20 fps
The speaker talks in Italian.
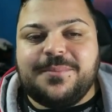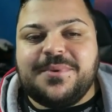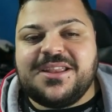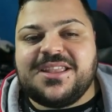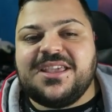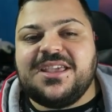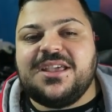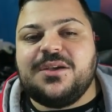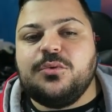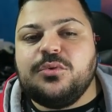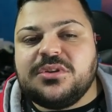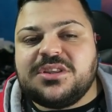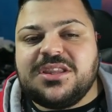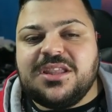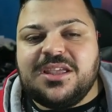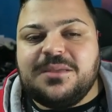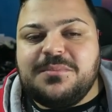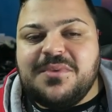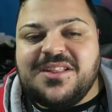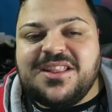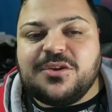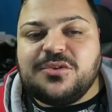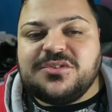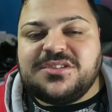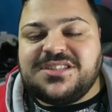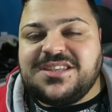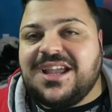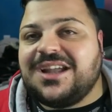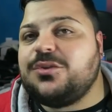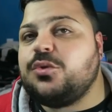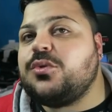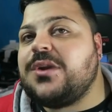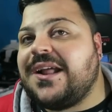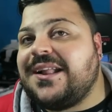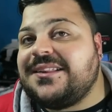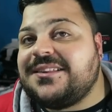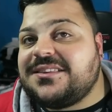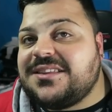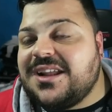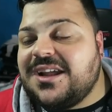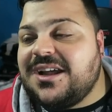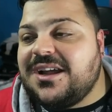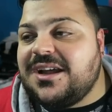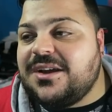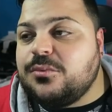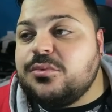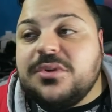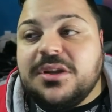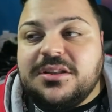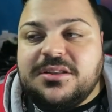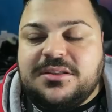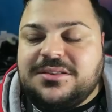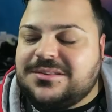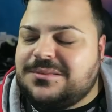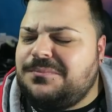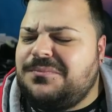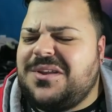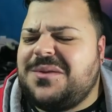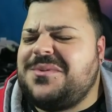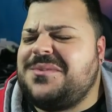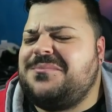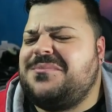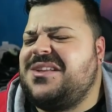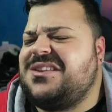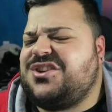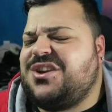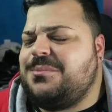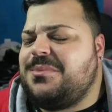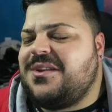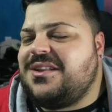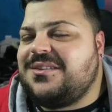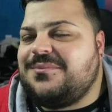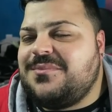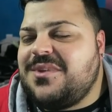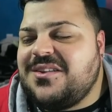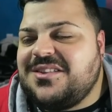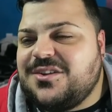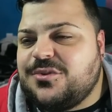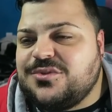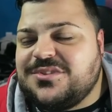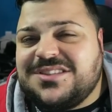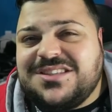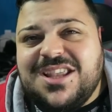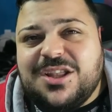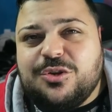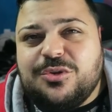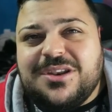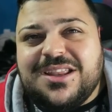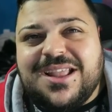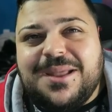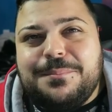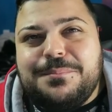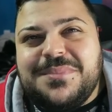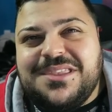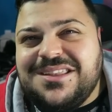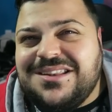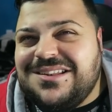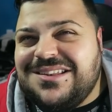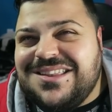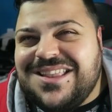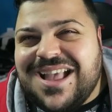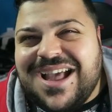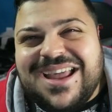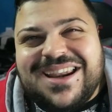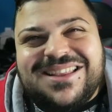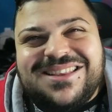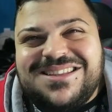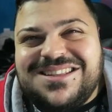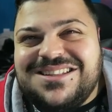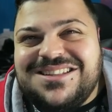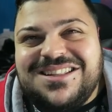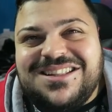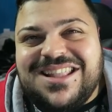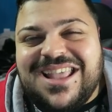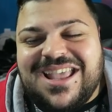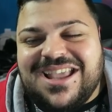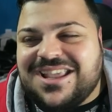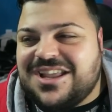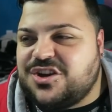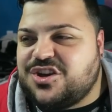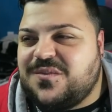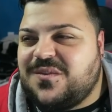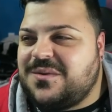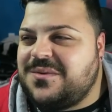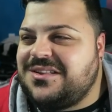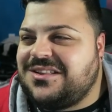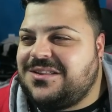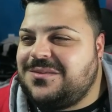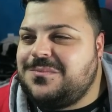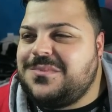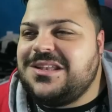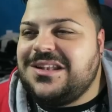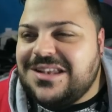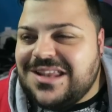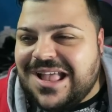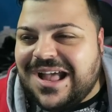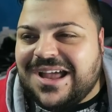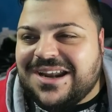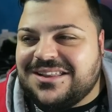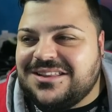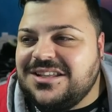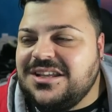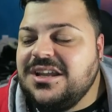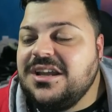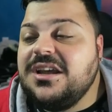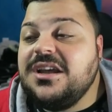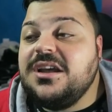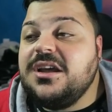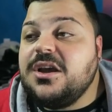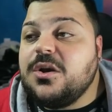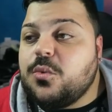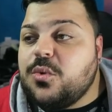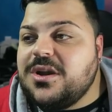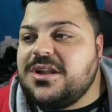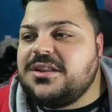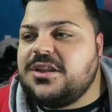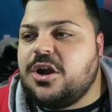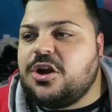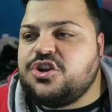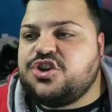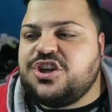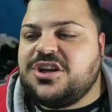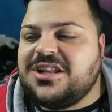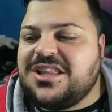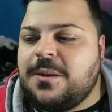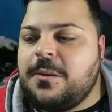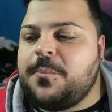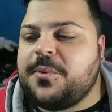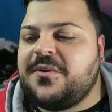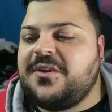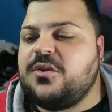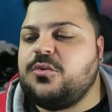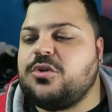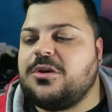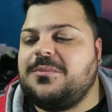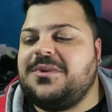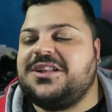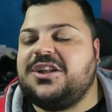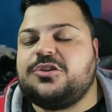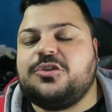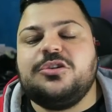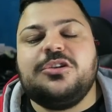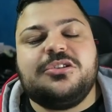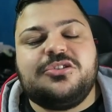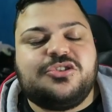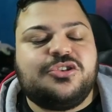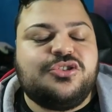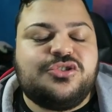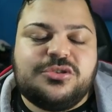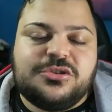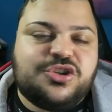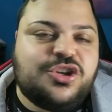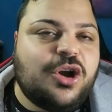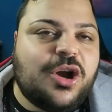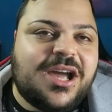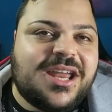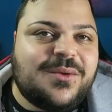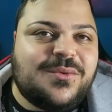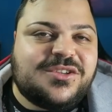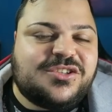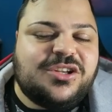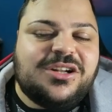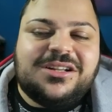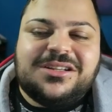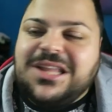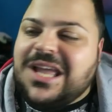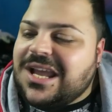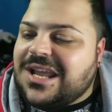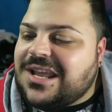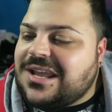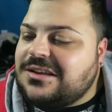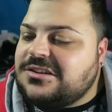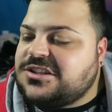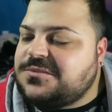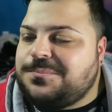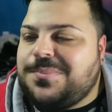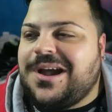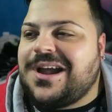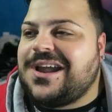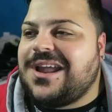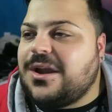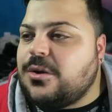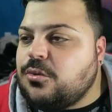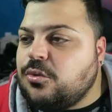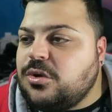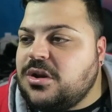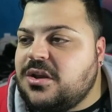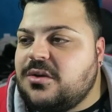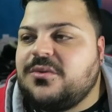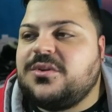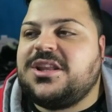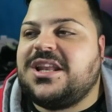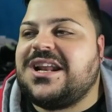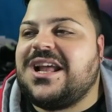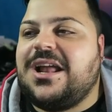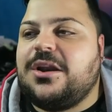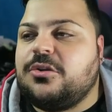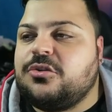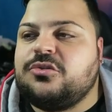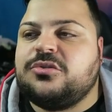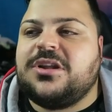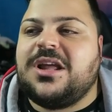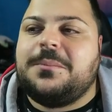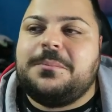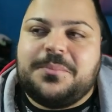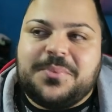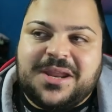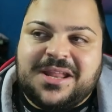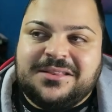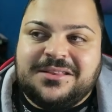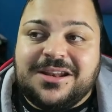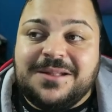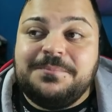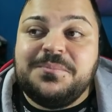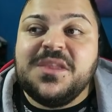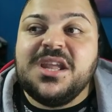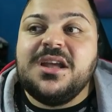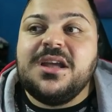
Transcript: Perché eh, mi avete consigliato un'altra... Un, eh, cioè, mi avete consigliato, raga, miliardi di deck. Cioè, veramente miliardi. Quindi oggi ne andiamo a provare uno che mi ha detto... Joker, questo è il deck spaccaguli. Quindi, raga, lo sono da prendere.